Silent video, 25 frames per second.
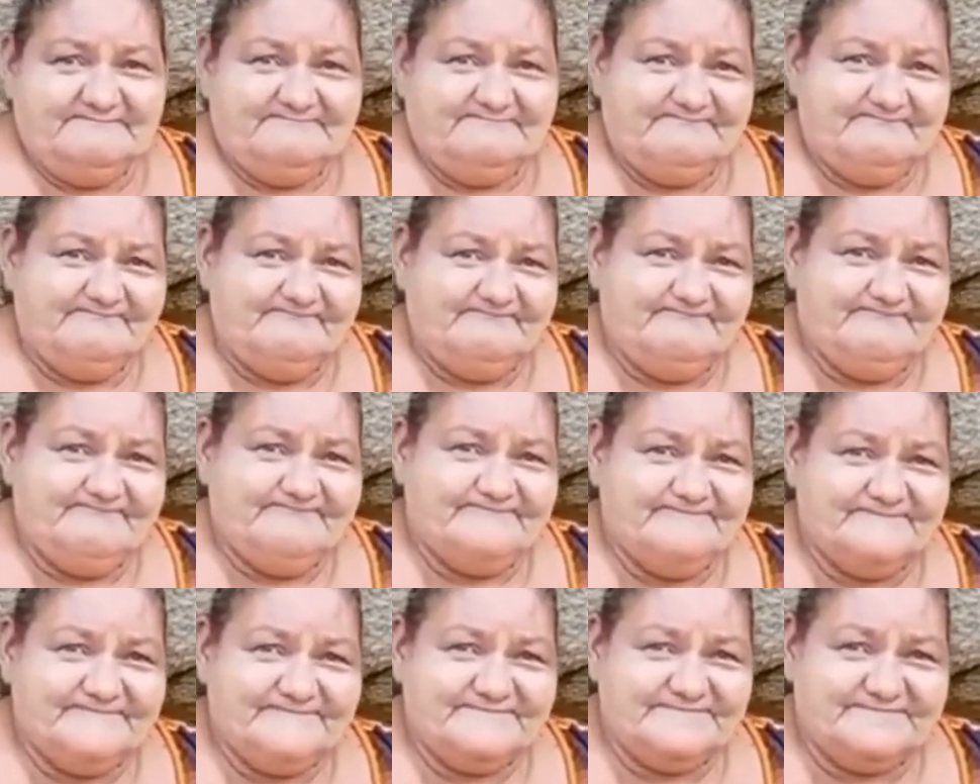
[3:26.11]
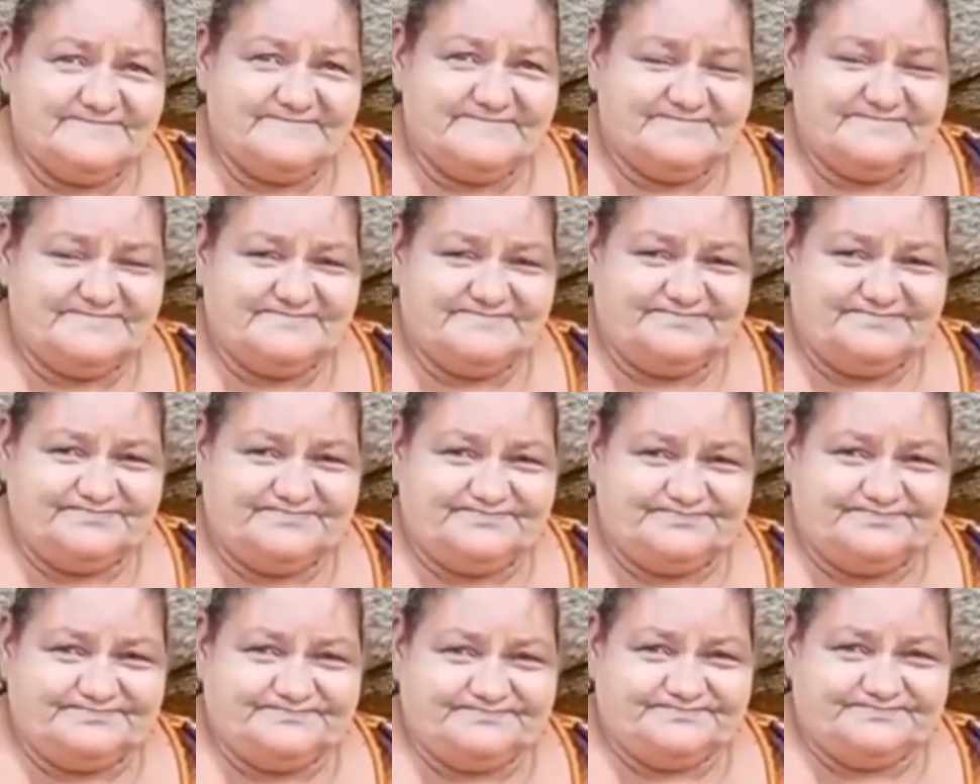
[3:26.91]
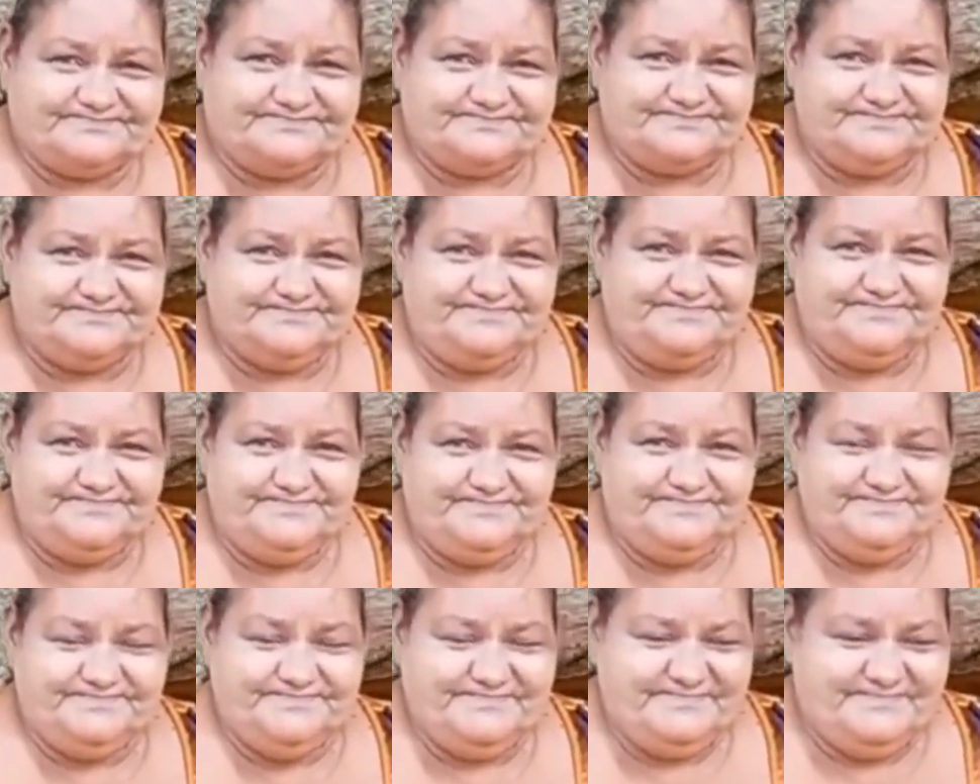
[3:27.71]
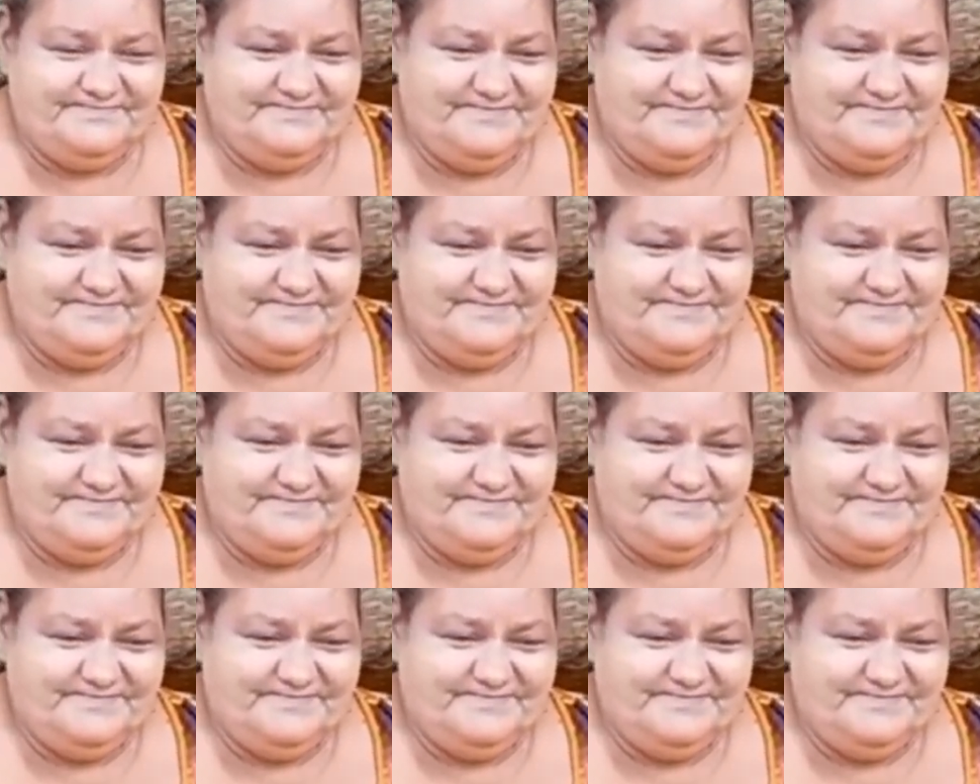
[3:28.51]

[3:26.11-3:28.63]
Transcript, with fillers: Eita, vamos encerrar aqui com esse louvor